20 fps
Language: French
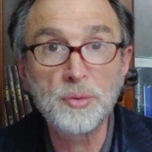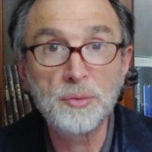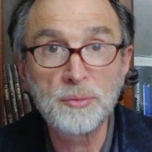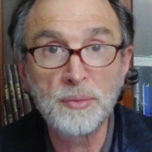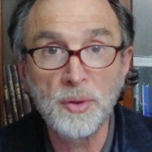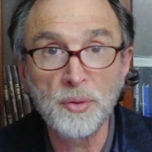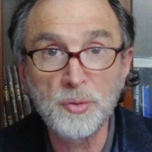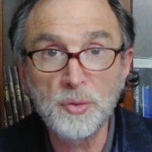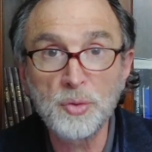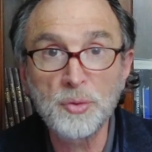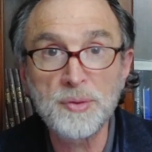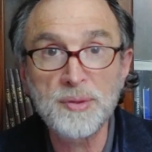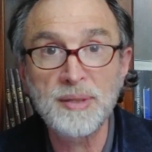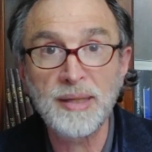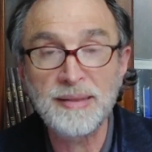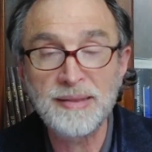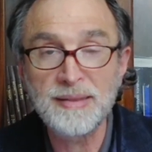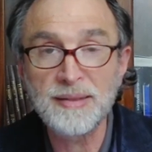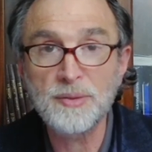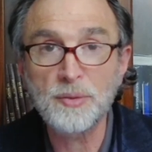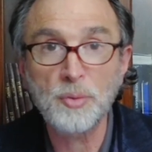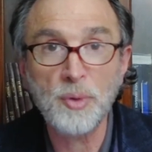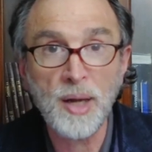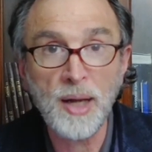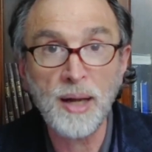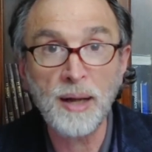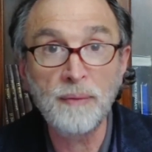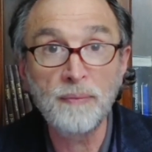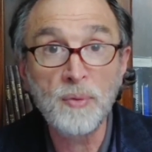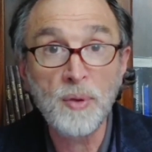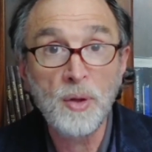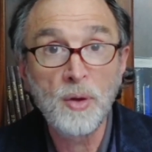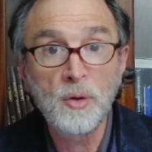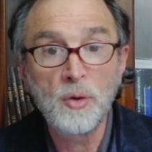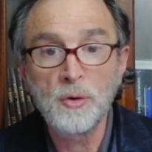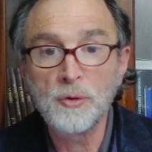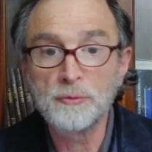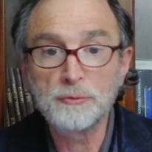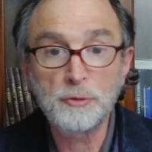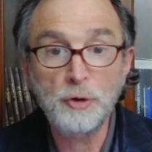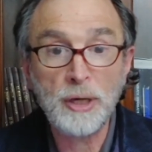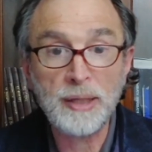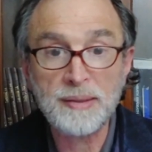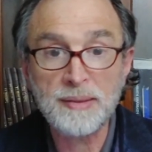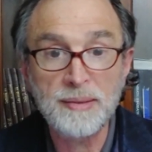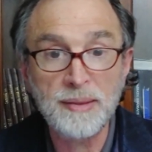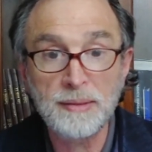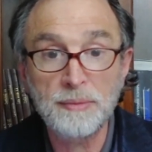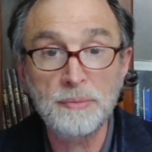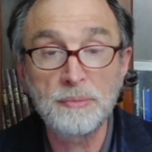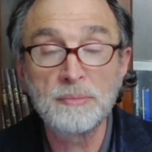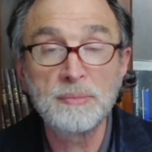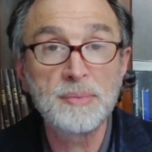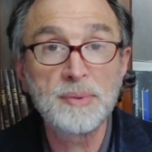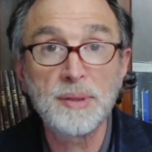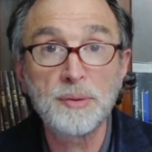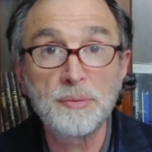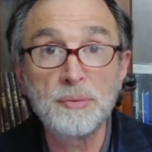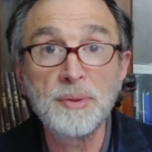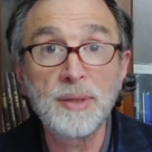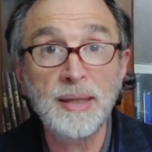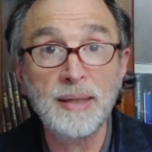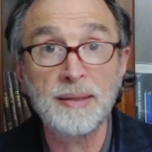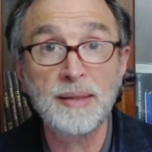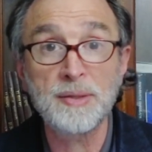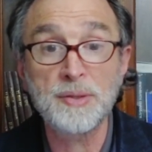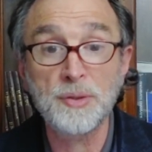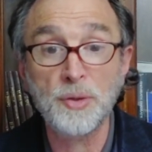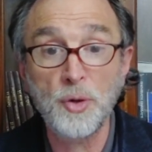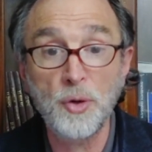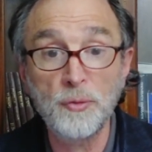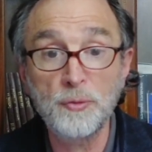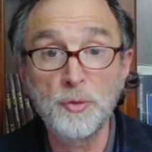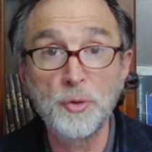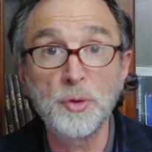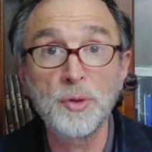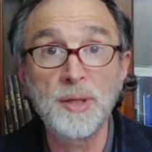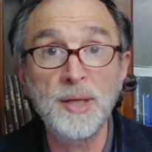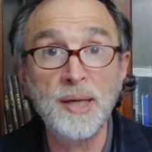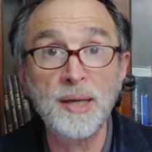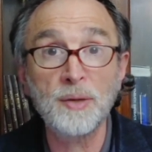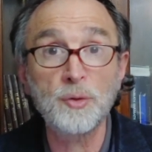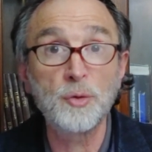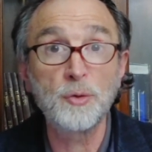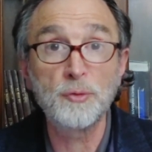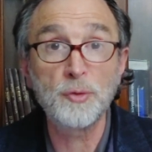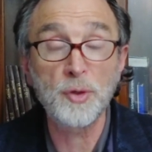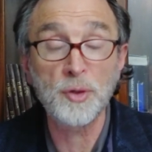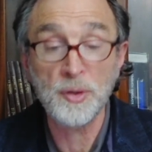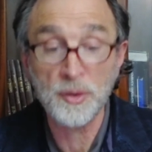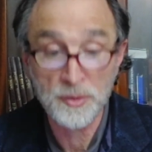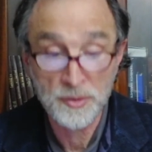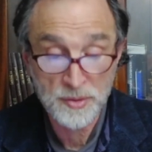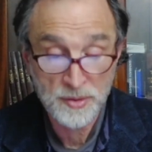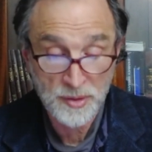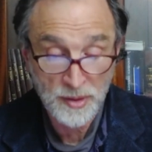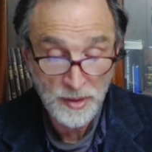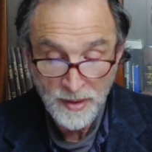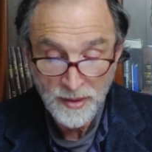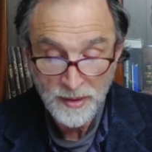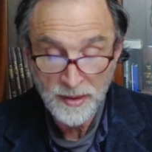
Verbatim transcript: dans toute cette histoire, on voit que c'est une catastrophe de guerre, de violence,